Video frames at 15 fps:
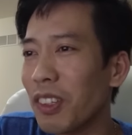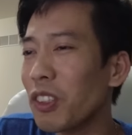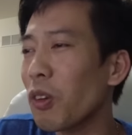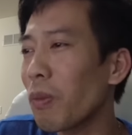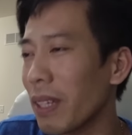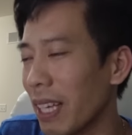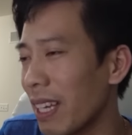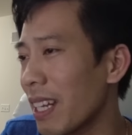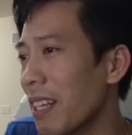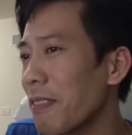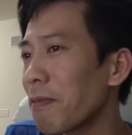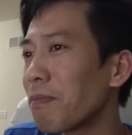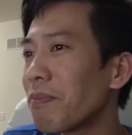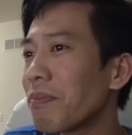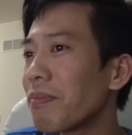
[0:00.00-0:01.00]
nói chung là vậy đi
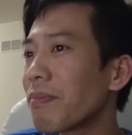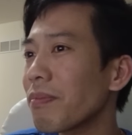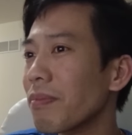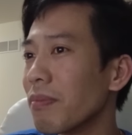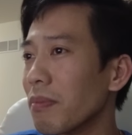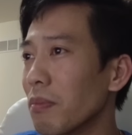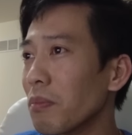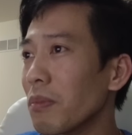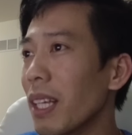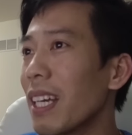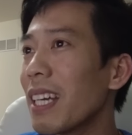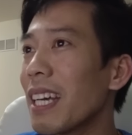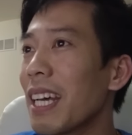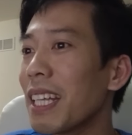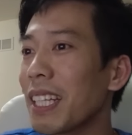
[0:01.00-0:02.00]

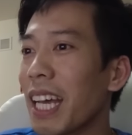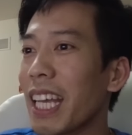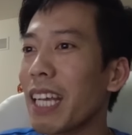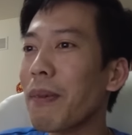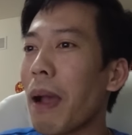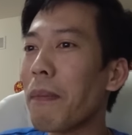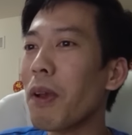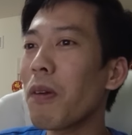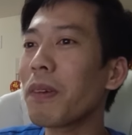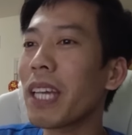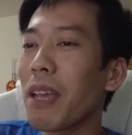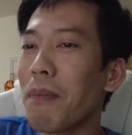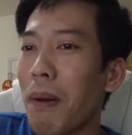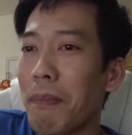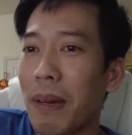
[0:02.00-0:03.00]
thì các bạn biết không
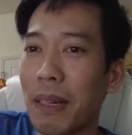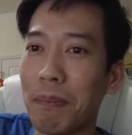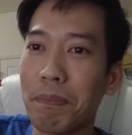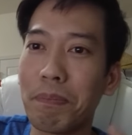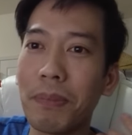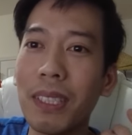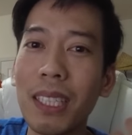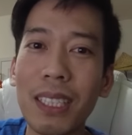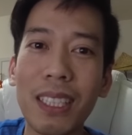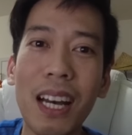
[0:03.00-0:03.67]
khi mà mình bước